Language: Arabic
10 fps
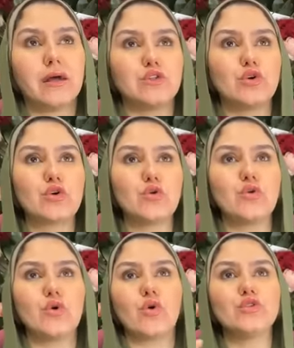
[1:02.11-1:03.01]

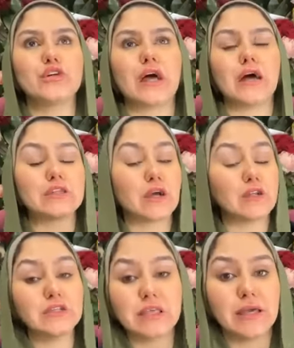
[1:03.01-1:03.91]
عندكم قدرة على
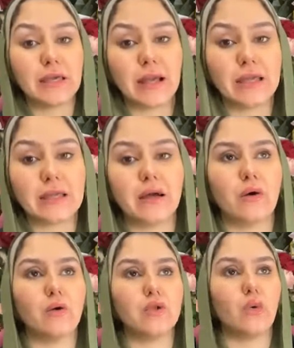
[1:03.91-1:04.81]
تخليص أي
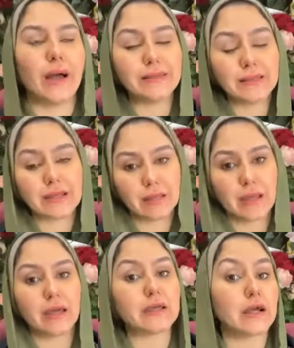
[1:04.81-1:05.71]
حاجة ولو عندك
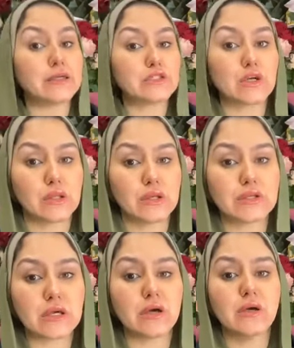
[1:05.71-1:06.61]
أي حاجة عايز
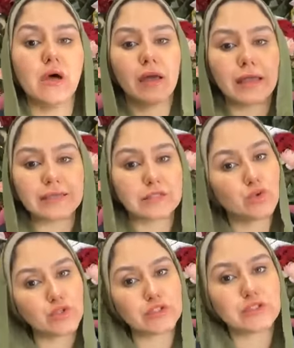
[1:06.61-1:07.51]
تخلصها اتس
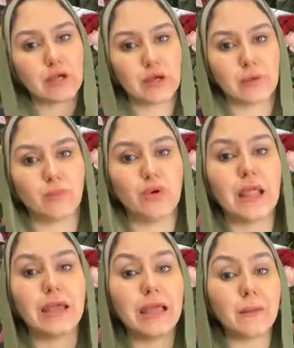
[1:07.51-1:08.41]
جود تايم
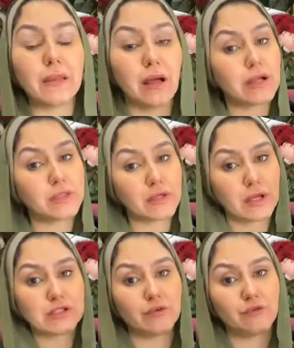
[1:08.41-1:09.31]
والأيام الأكثر
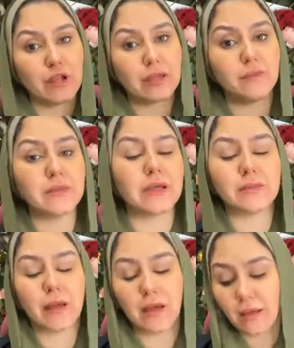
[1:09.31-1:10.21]
حظا في الأيام دي
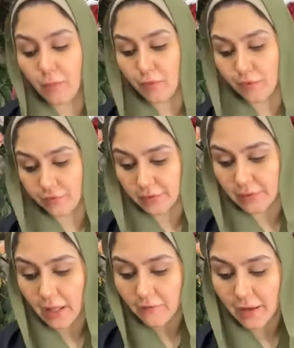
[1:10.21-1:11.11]
هتبقى
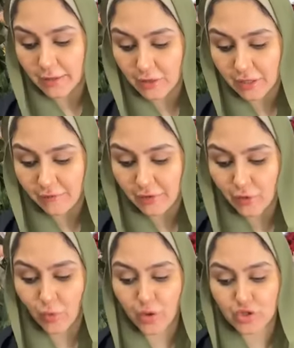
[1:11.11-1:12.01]
بيرفكت فانا شايفه
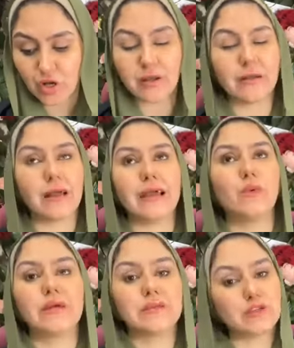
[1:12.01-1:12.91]
ان هو شهر
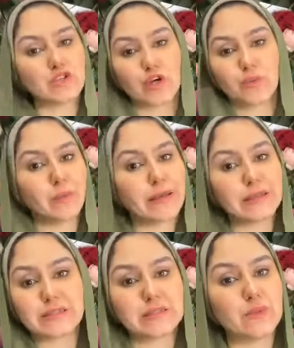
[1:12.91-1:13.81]
حلو جدا شهر
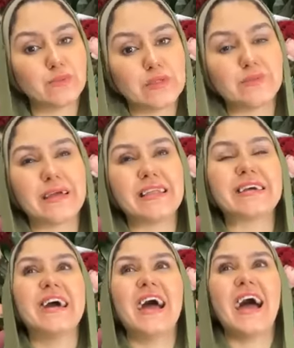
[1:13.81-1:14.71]
مميز جدا بالنسبه
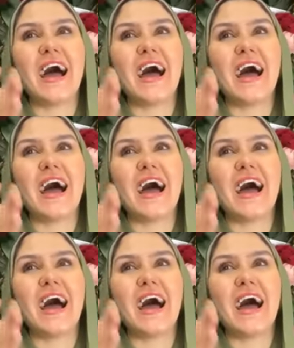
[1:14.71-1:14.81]
لك